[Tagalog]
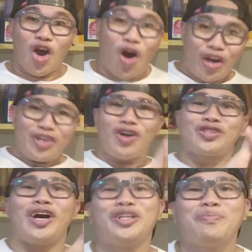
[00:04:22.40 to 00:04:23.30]
Okay
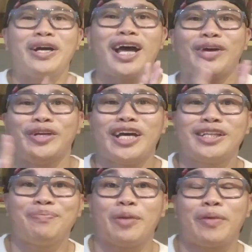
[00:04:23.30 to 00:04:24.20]
dok, so ano bang gagawin
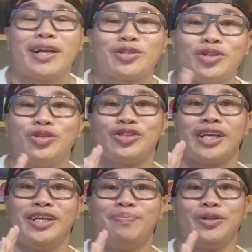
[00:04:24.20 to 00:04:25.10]
natin preparasyon dun
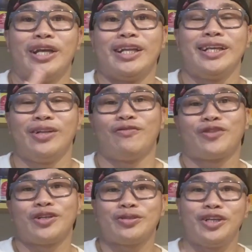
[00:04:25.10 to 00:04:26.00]
sa hipon natin? Of
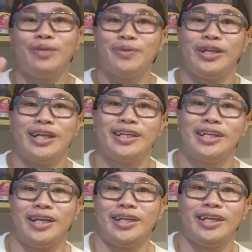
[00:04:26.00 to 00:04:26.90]
course, yung hipon
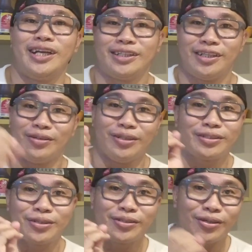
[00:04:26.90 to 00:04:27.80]
natin, lalagyan natin ng
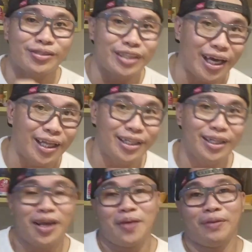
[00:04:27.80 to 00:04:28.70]
oyster sauce
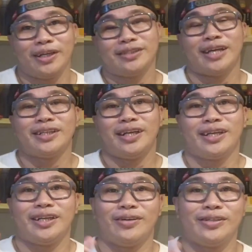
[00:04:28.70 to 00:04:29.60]
yan. Pagkatas natin
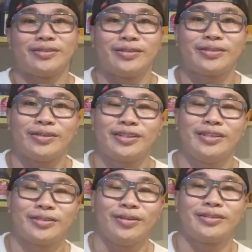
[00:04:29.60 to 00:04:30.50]
lagyan ng oyster
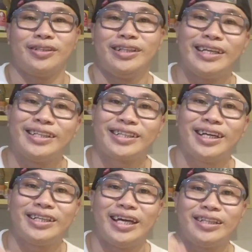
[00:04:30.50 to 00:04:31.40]
sauce,
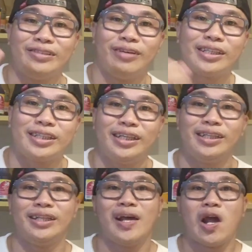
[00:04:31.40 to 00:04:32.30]
idadagdag natin yung
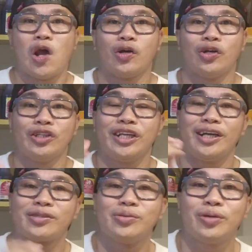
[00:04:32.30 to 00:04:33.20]
asin,
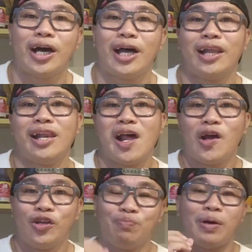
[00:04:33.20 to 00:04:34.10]
konting asukal,
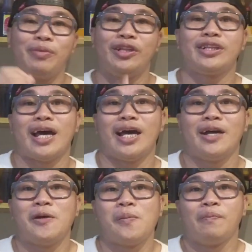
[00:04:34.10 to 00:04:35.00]
yung
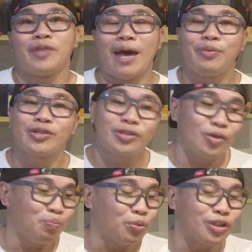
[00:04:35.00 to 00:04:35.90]
paminta, tapos
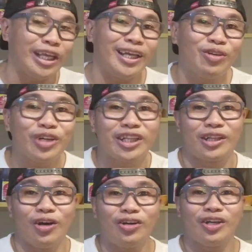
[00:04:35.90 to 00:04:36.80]
yung puti ng
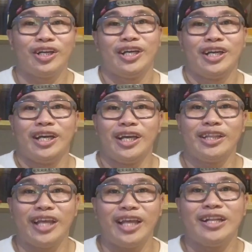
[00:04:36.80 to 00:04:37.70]
itlog,
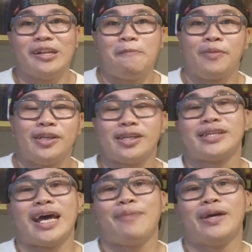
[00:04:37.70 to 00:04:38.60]
and then
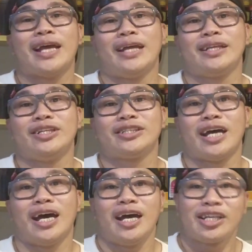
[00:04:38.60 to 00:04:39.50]
isasama natin
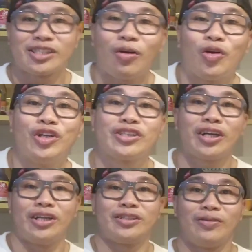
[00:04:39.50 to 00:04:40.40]
siya sa
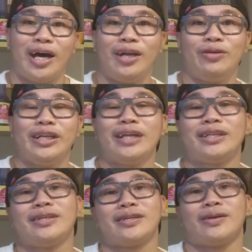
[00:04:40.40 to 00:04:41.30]
cornstarch. So haluin
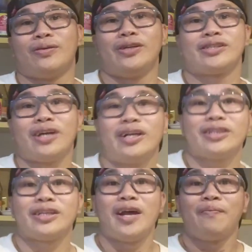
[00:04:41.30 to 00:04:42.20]
natin siya sa
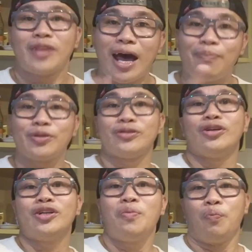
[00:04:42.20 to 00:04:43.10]
cornstarch, tapos
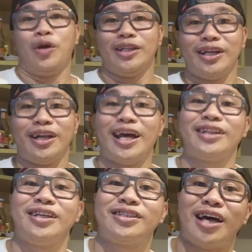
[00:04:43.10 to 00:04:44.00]
noon, pwede na
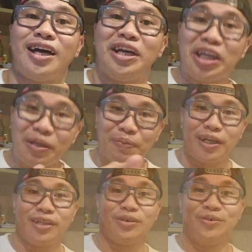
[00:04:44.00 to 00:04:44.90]
natin siyang
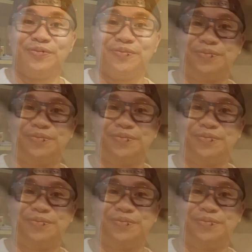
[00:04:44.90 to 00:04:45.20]
iprito.